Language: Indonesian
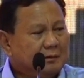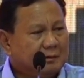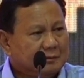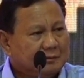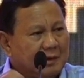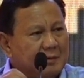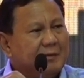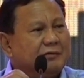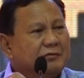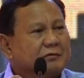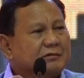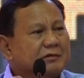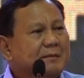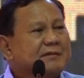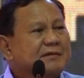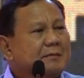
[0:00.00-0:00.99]
Saya masuk
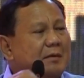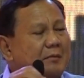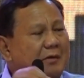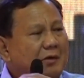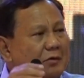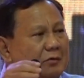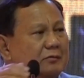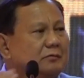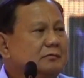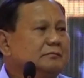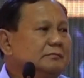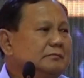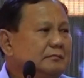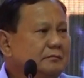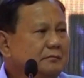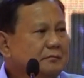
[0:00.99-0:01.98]
sama-sama beliau
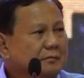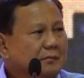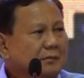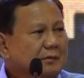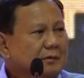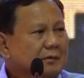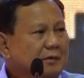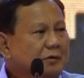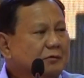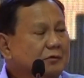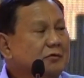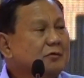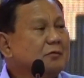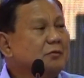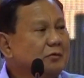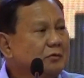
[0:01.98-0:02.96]
tahun
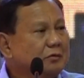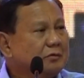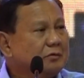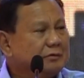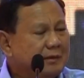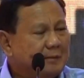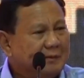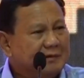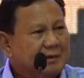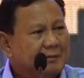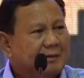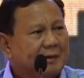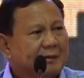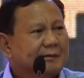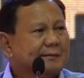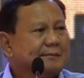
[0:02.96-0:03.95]
70
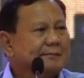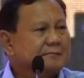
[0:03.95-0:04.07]
sama-sama gitu.